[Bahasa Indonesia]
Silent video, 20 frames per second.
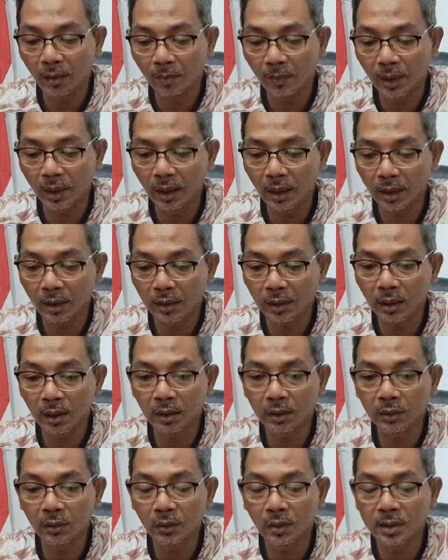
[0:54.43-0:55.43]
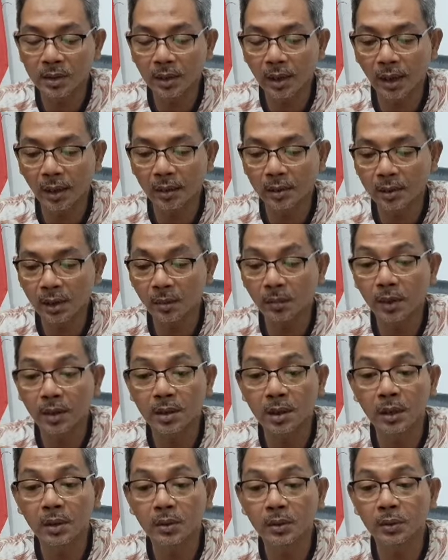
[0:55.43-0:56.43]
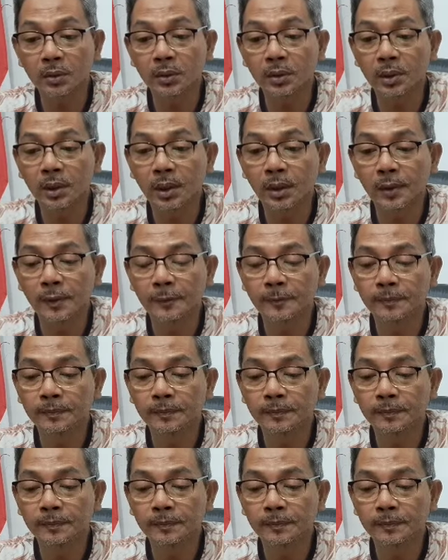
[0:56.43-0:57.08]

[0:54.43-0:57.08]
Apa yang dia tuliskan saya baca dulu.